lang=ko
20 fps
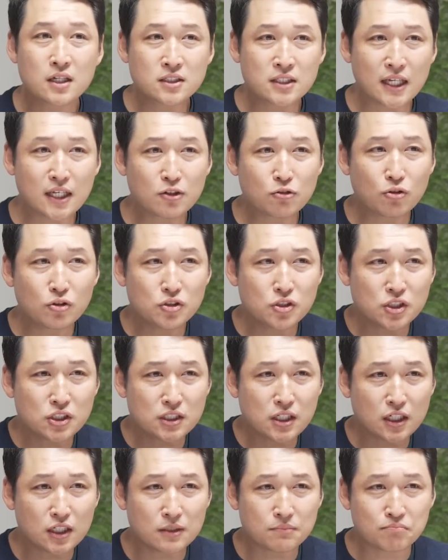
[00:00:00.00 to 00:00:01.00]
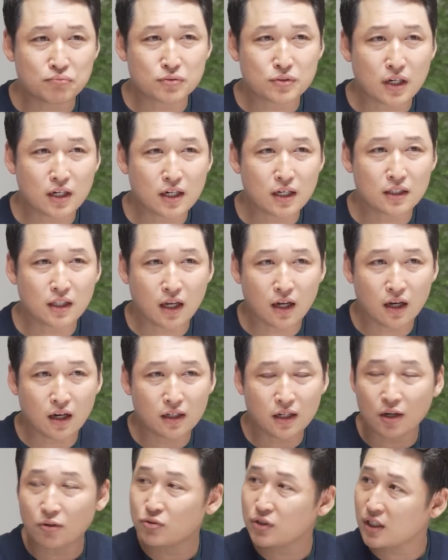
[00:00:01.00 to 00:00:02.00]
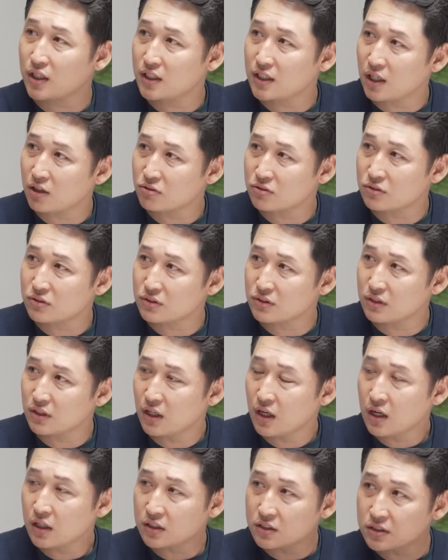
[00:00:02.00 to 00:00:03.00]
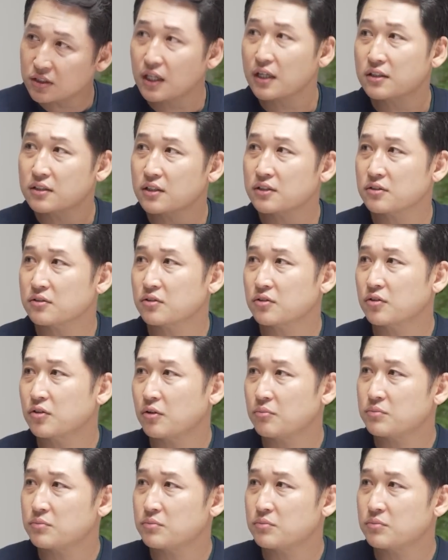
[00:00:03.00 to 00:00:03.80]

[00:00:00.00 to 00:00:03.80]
채권 시장이 불안하다라고 얘기 나오는 아. 그게 그래서 그런